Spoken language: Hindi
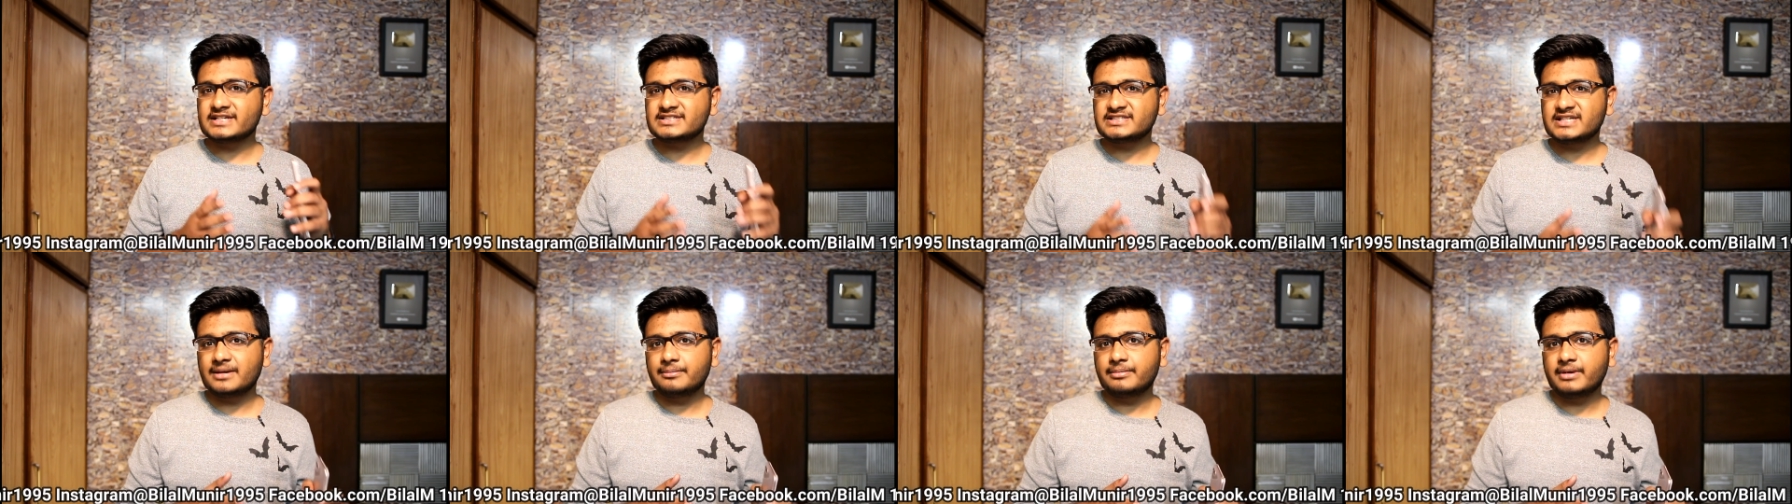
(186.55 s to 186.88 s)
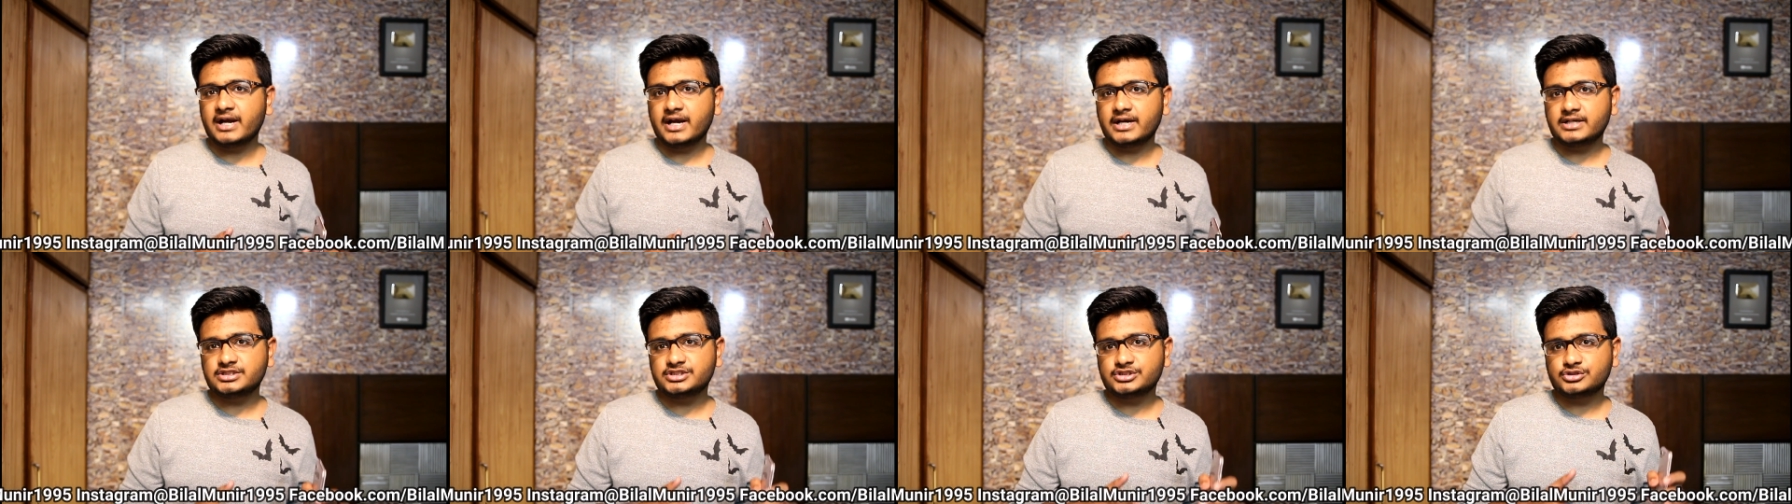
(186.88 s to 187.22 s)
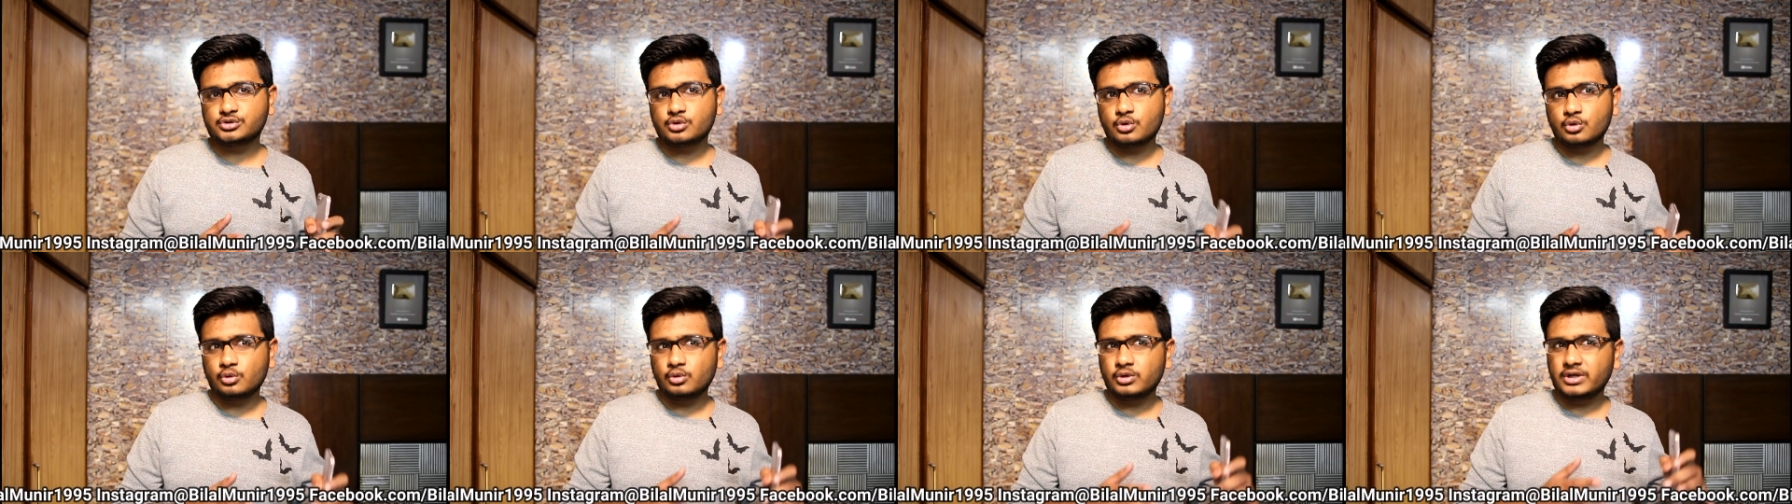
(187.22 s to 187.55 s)
ऐसा ब्रांड
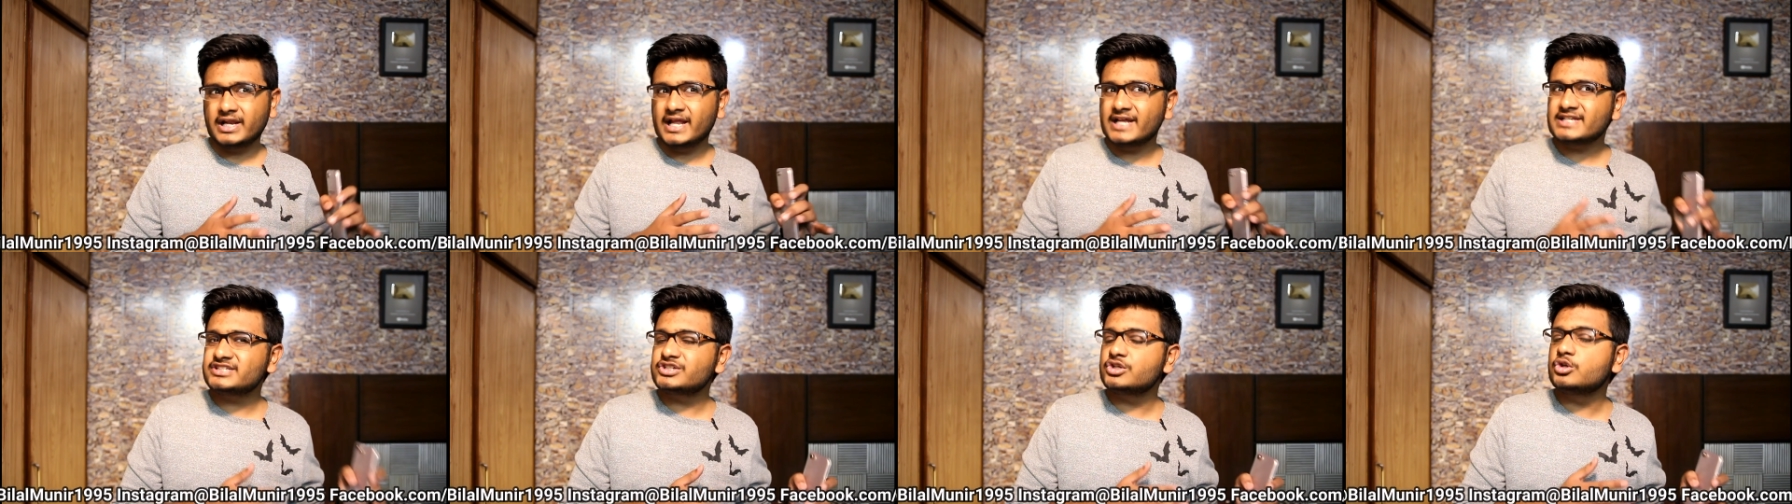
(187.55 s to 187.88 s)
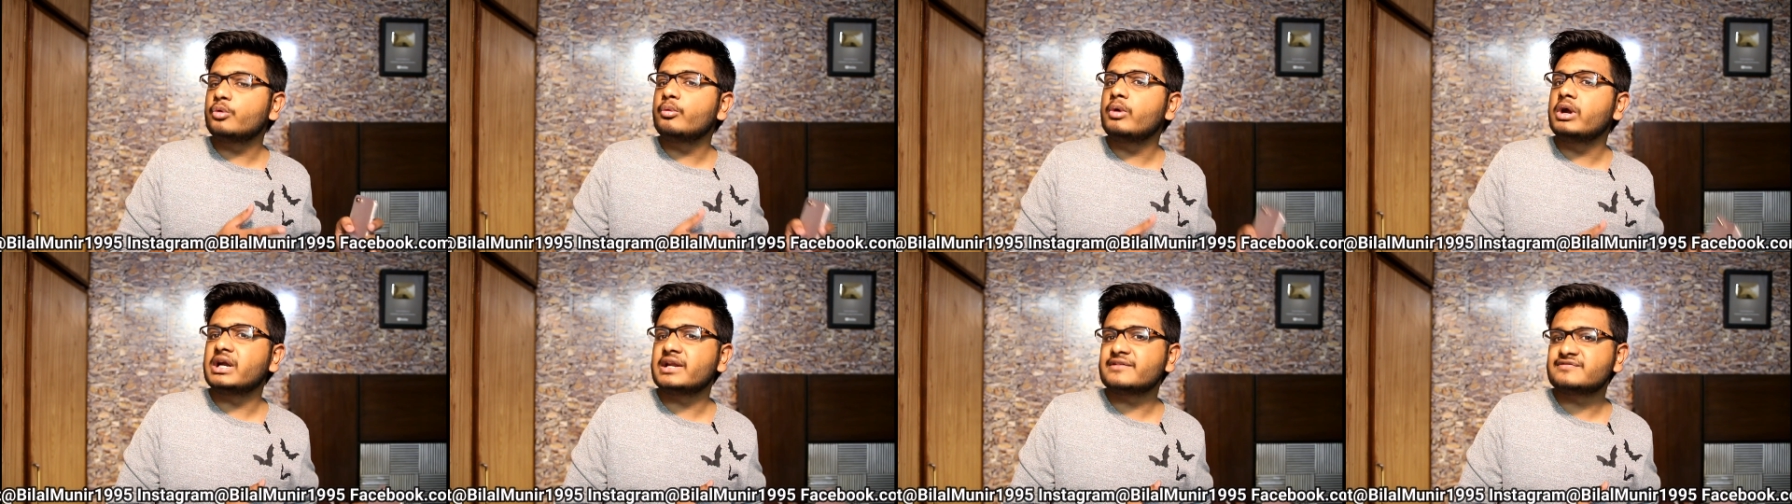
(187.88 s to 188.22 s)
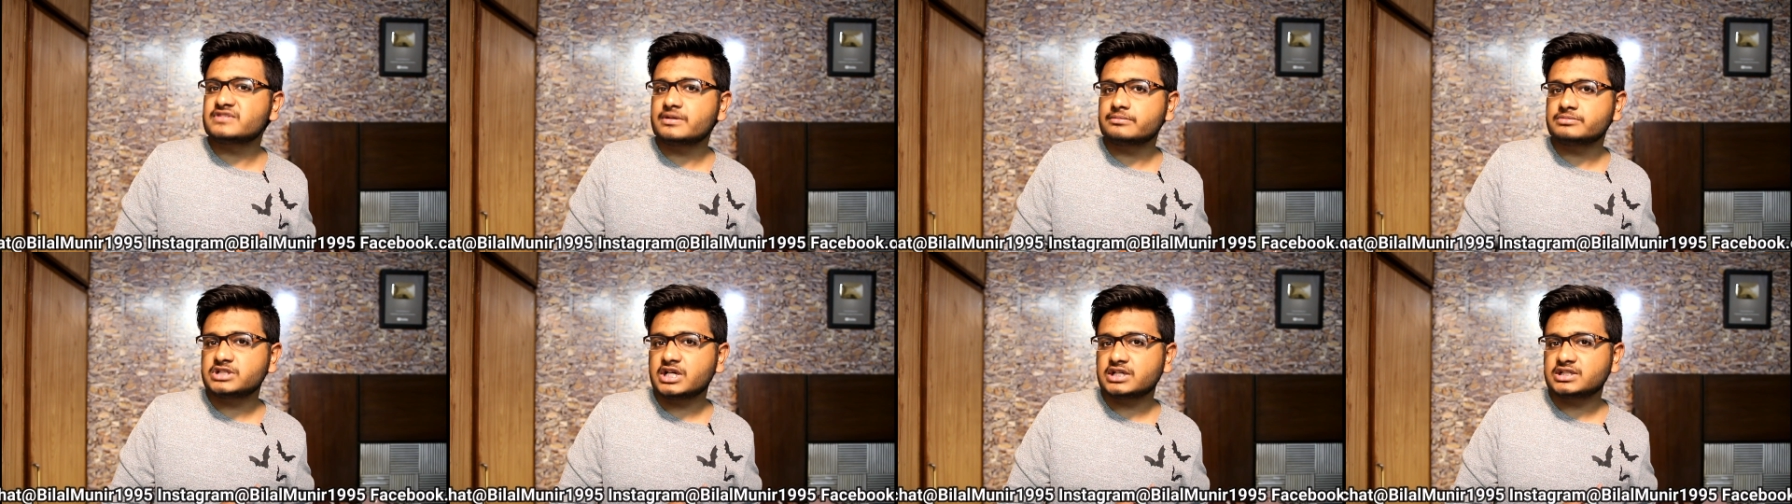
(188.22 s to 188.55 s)
जिसको लेस इनोवेटिव
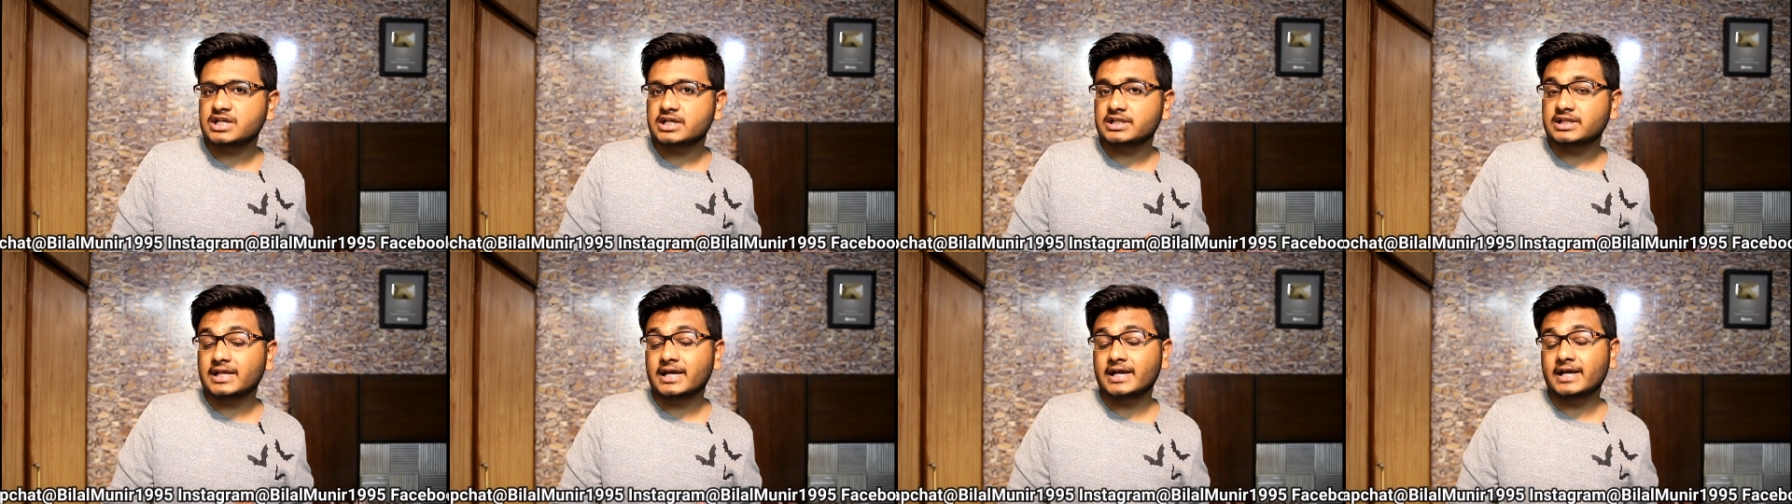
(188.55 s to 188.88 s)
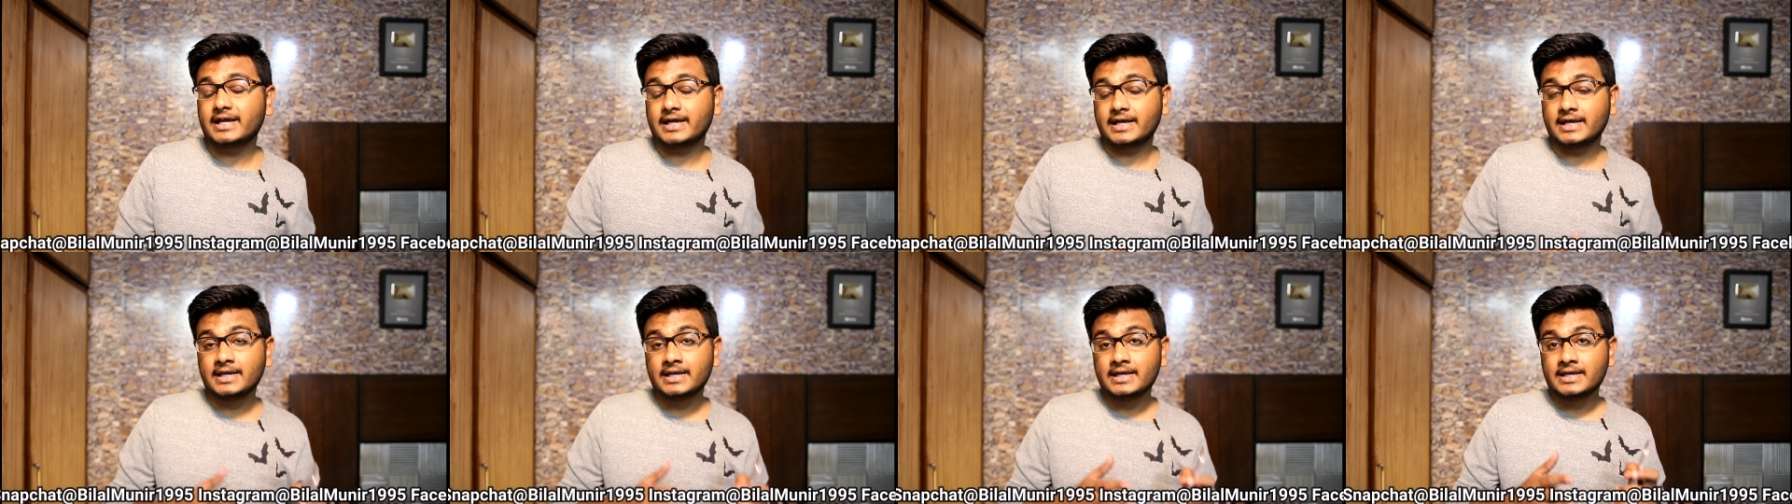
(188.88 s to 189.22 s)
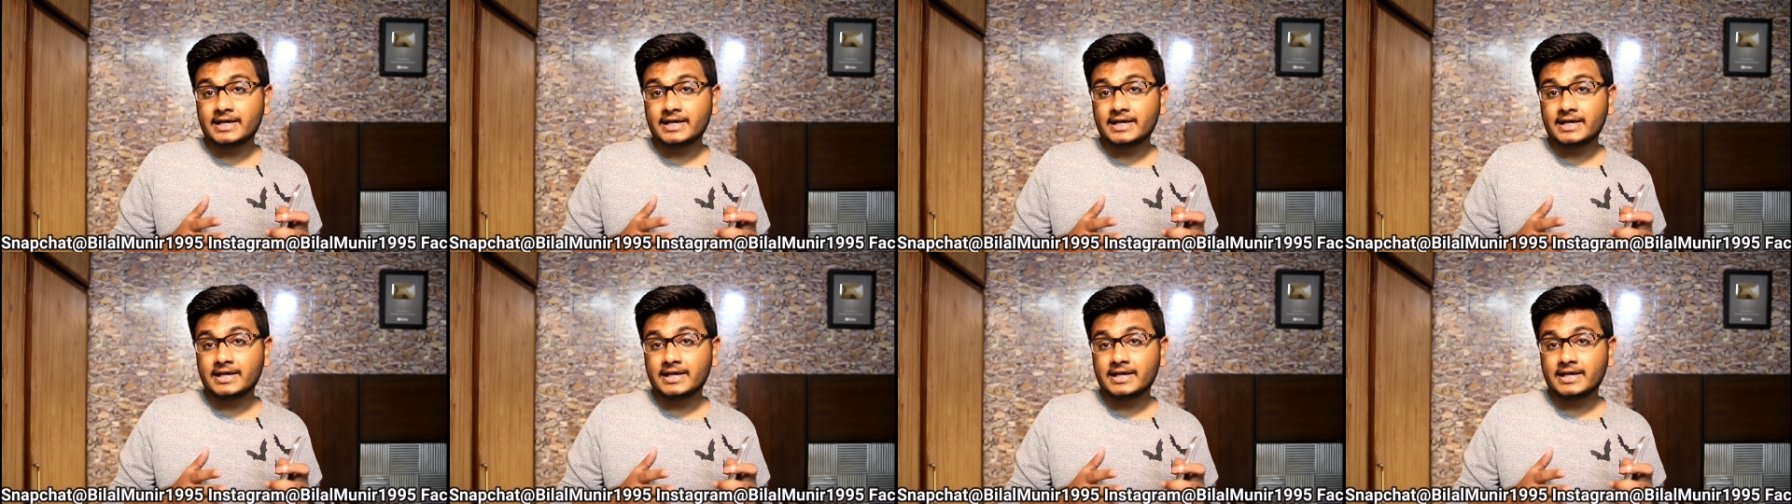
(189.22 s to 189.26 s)
समझा जाता है